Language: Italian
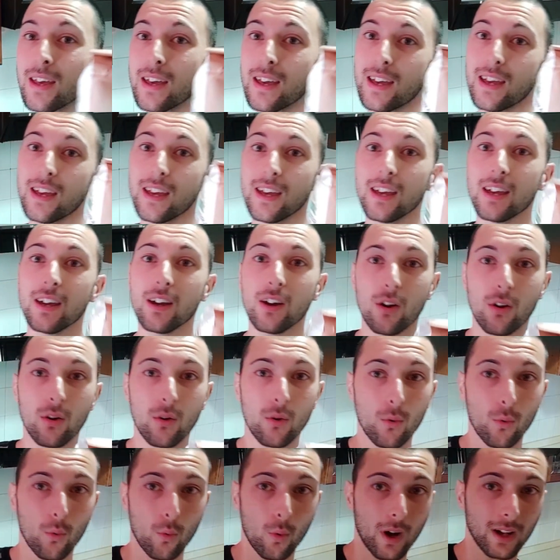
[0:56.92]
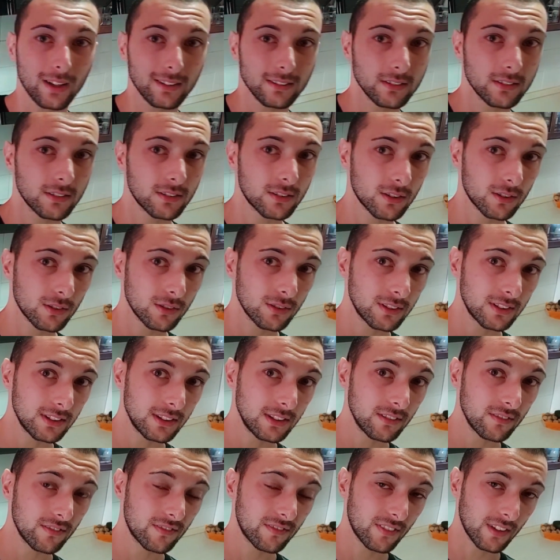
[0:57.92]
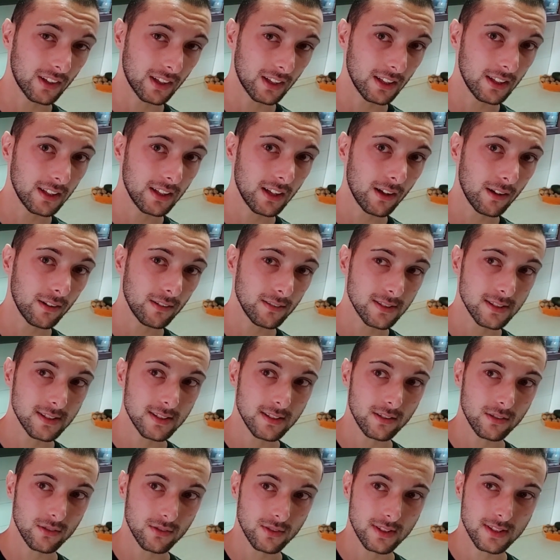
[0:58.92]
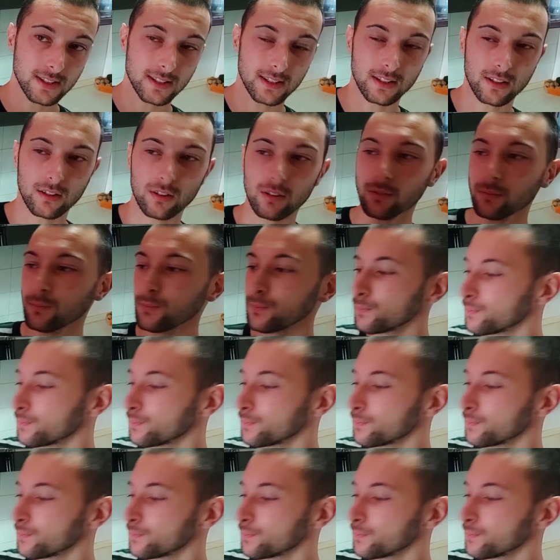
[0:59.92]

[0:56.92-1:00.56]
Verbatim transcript: e 4 di farina 00